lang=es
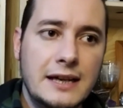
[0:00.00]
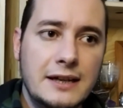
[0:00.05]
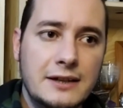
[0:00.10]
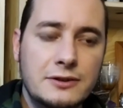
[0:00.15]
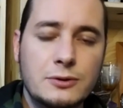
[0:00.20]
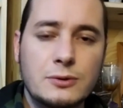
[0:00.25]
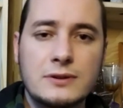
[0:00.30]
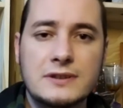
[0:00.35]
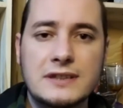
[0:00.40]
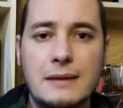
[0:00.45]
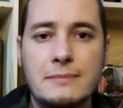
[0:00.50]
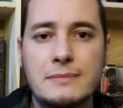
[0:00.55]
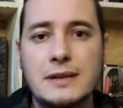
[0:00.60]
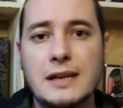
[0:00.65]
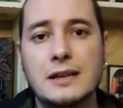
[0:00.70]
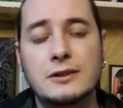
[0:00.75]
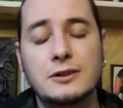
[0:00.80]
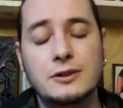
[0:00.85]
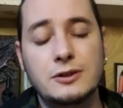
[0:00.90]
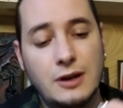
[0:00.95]
de
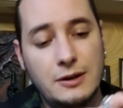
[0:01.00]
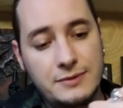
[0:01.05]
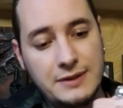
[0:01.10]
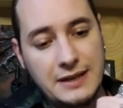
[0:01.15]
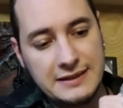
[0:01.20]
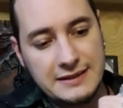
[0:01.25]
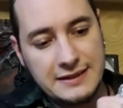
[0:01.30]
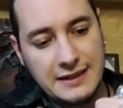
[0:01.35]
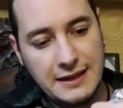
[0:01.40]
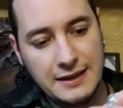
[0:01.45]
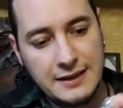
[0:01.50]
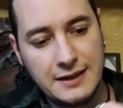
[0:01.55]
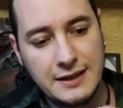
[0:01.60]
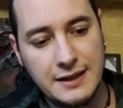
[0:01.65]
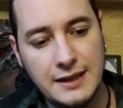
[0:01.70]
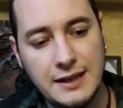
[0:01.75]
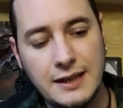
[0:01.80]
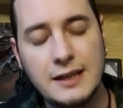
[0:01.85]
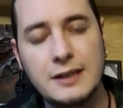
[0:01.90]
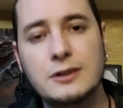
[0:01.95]
endulzamiento habías
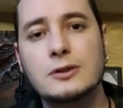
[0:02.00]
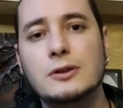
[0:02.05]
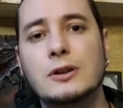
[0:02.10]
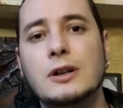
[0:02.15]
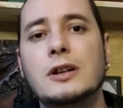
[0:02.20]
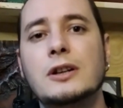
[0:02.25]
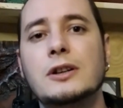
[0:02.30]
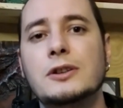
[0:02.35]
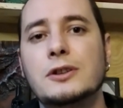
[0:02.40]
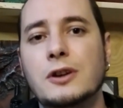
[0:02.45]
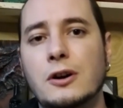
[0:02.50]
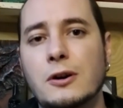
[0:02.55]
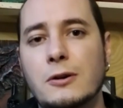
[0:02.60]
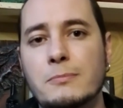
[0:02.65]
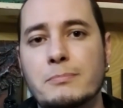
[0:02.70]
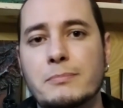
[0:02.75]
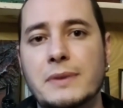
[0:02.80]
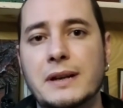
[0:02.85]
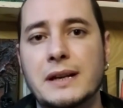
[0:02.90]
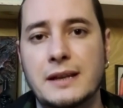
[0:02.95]
escrito el
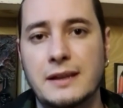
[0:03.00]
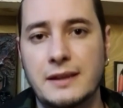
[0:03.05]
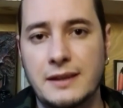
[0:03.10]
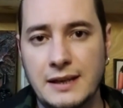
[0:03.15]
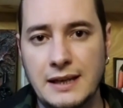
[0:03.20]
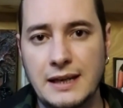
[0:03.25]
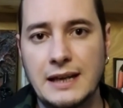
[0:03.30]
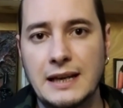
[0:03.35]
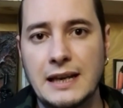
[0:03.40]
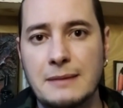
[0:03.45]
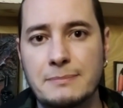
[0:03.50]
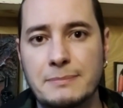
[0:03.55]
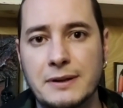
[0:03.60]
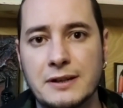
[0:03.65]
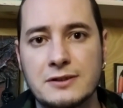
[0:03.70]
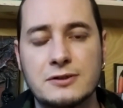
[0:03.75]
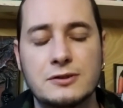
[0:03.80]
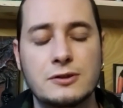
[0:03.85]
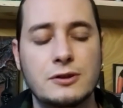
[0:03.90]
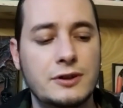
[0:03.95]
nombre de la
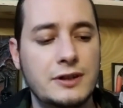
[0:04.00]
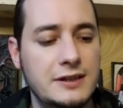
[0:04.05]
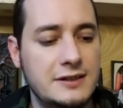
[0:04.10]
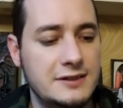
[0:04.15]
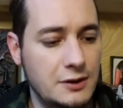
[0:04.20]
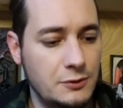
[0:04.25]
persona y